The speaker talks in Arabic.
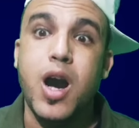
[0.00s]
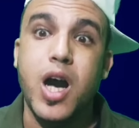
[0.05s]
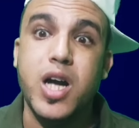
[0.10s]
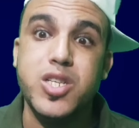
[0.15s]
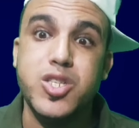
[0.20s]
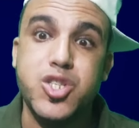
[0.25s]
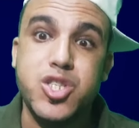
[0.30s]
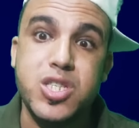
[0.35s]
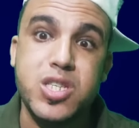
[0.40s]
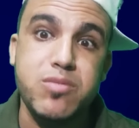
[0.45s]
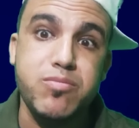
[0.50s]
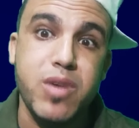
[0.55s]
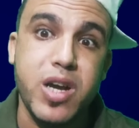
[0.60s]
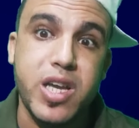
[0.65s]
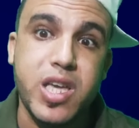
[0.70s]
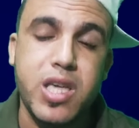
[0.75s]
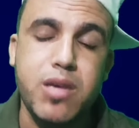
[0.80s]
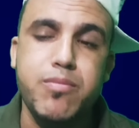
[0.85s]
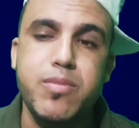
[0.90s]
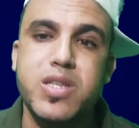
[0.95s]
هذا الشيء
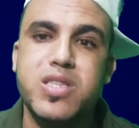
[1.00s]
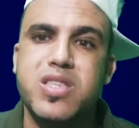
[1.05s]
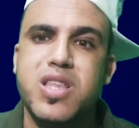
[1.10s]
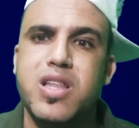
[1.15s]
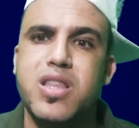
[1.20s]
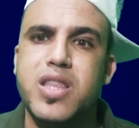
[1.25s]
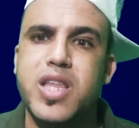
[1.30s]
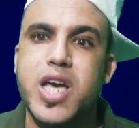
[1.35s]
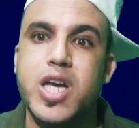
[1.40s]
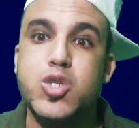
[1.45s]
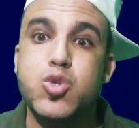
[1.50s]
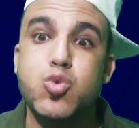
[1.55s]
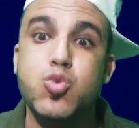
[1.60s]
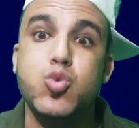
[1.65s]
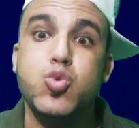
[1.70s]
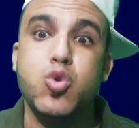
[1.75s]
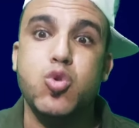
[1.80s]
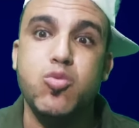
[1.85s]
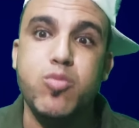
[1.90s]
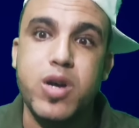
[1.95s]
ما كيمثلناش
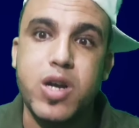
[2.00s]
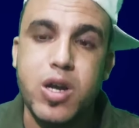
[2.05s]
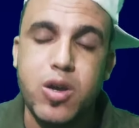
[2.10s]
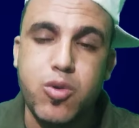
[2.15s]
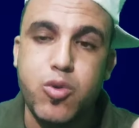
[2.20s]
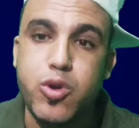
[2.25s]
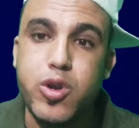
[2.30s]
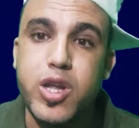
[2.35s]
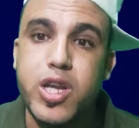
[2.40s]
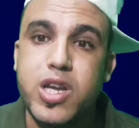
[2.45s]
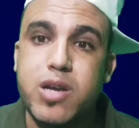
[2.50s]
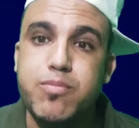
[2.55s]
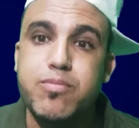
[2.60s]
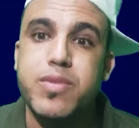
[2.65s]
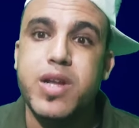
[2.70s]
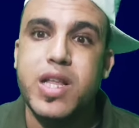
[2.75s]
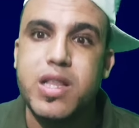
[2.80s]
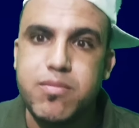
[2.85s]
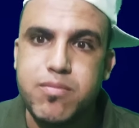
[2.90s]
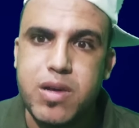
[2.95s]
وانتوما كنقول لكم
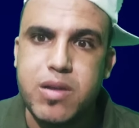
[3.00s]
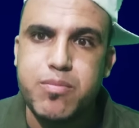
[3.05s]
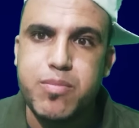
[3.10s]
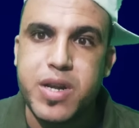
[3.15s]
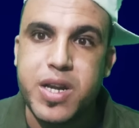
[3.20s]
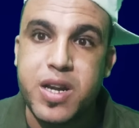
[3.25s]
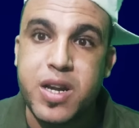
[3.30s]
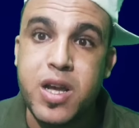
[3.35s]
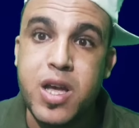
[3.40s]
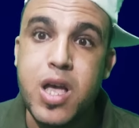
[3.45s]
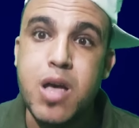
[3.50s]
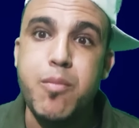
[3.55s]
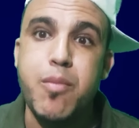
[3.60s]
من هذا المنبر